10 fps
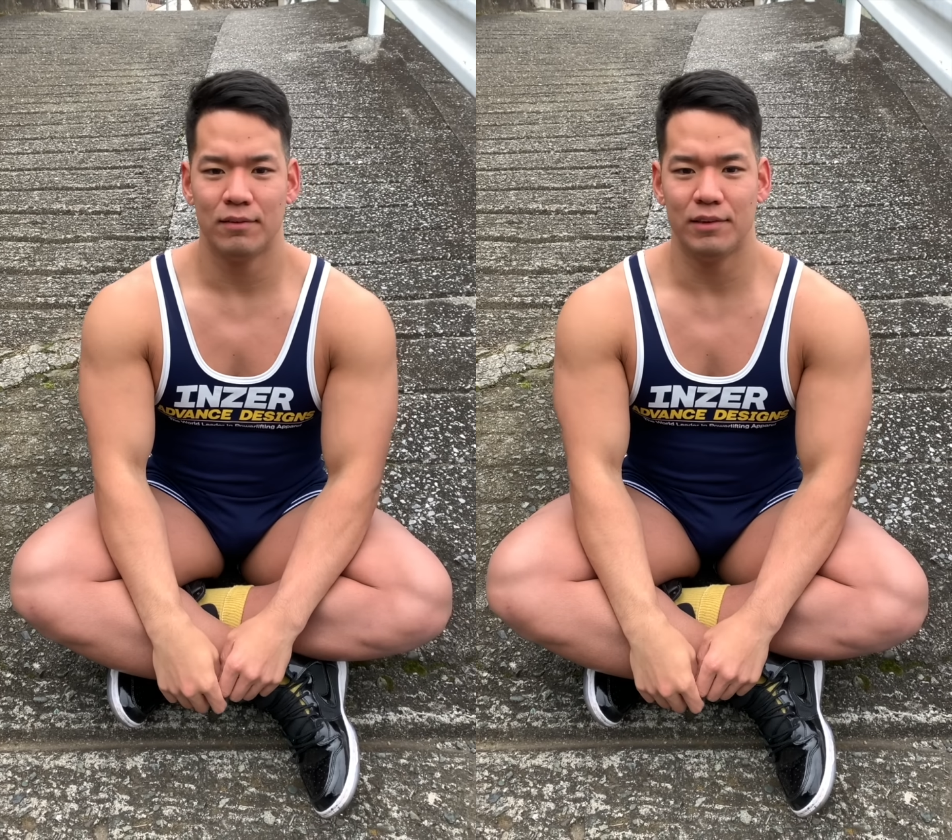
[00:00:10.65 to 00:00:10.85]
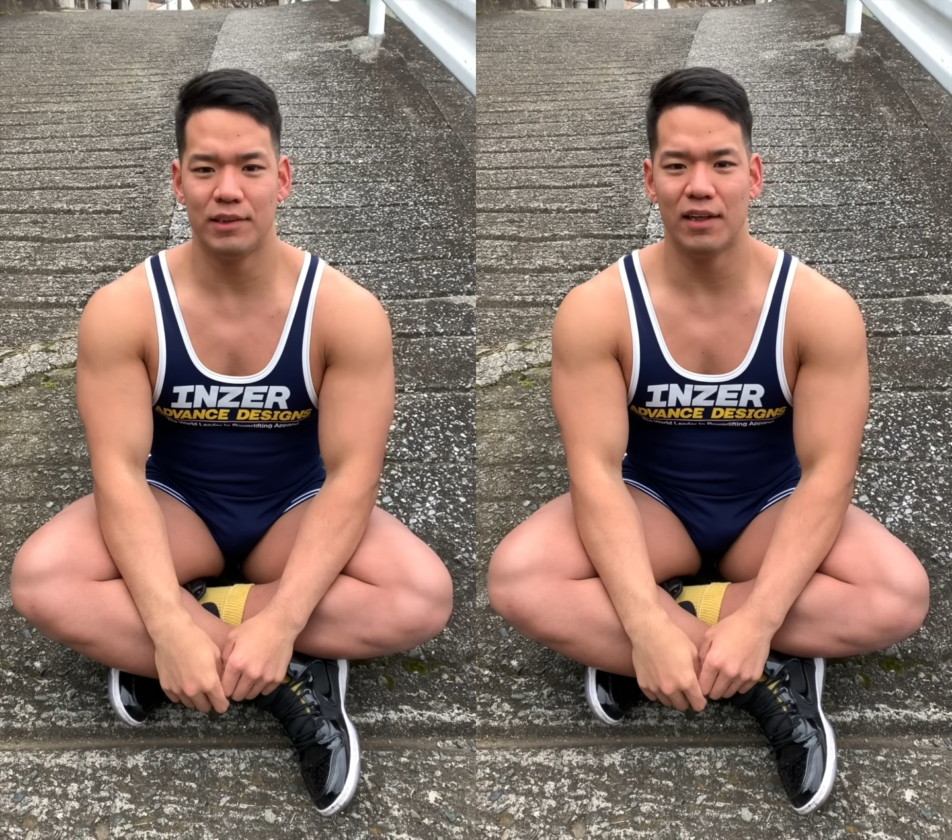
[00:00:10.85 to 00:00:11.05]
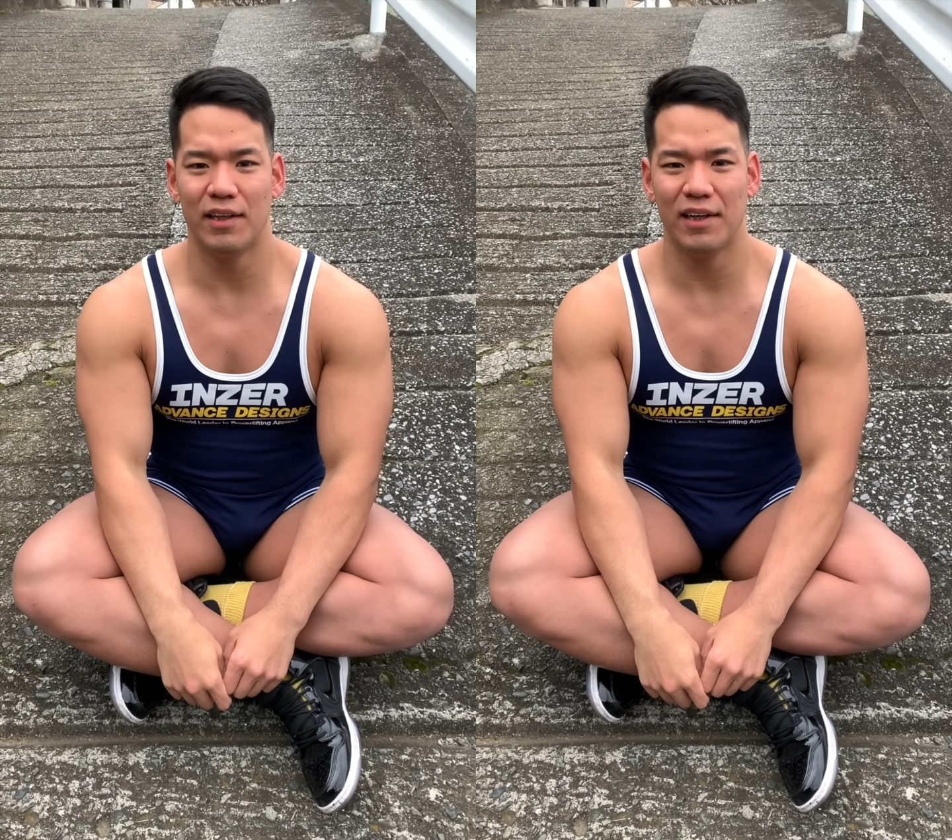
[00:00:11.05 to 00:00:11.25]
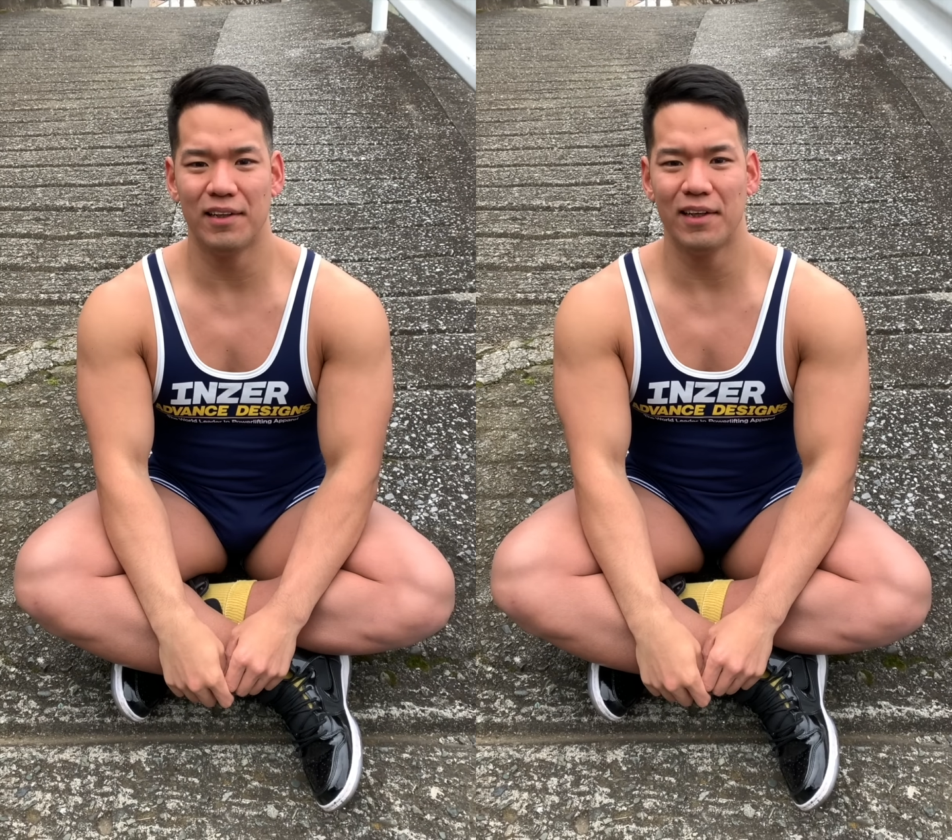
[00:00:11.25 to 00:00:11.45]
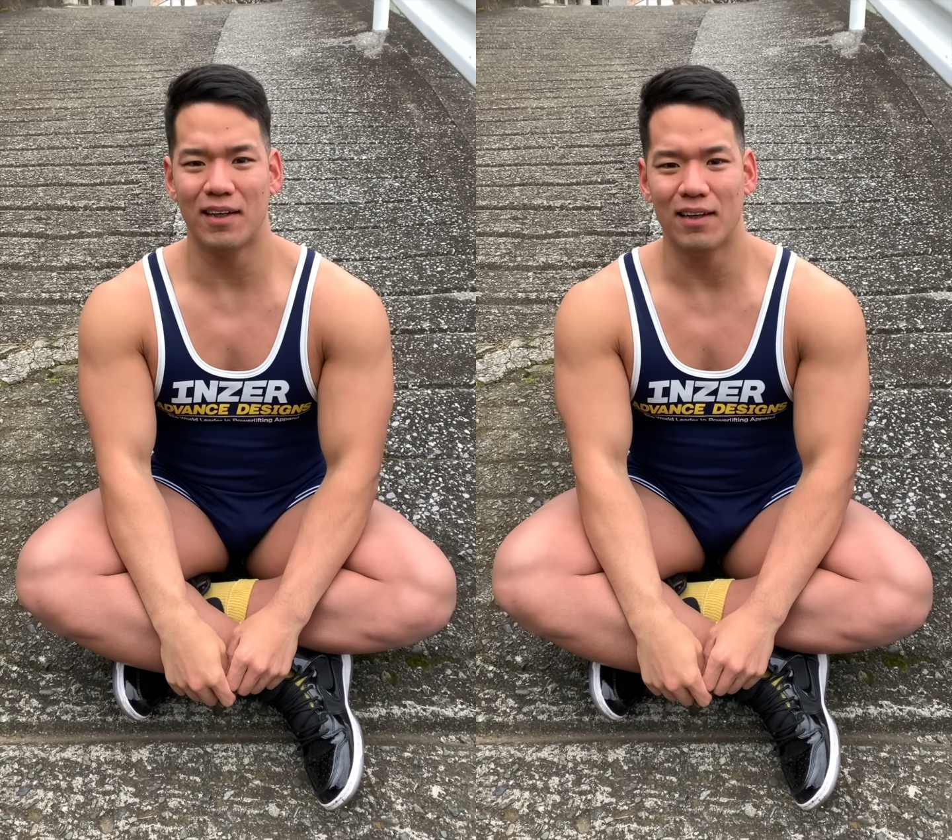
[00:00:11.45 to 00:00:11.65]
じゃあやら
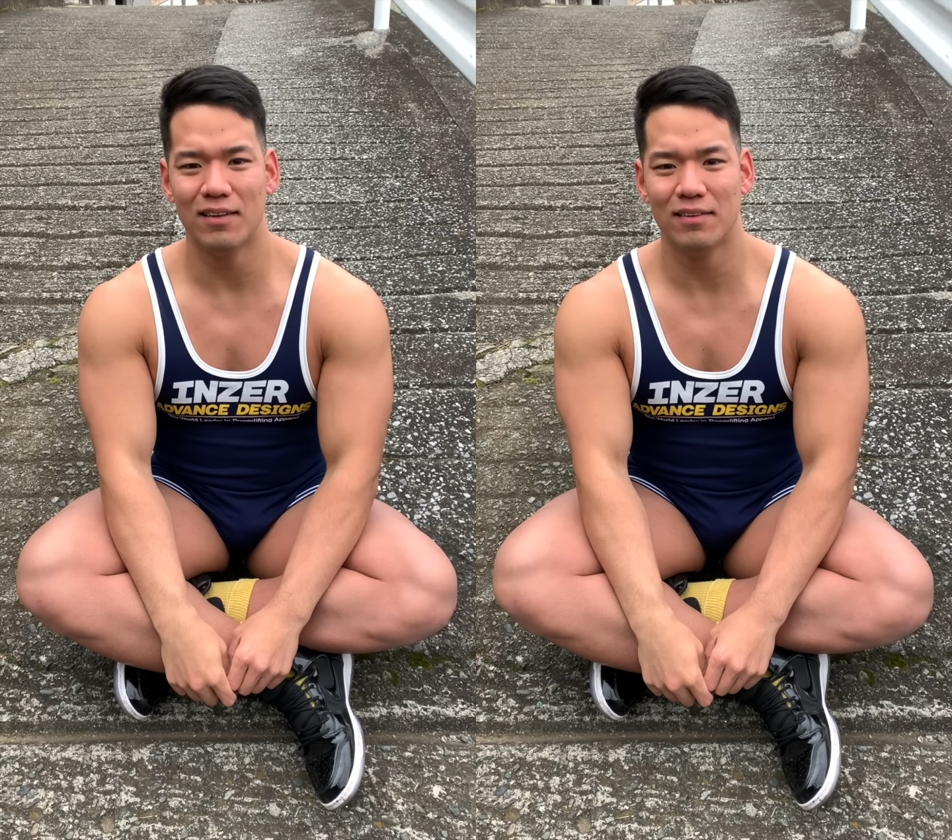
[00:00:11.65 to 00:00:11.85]
ないか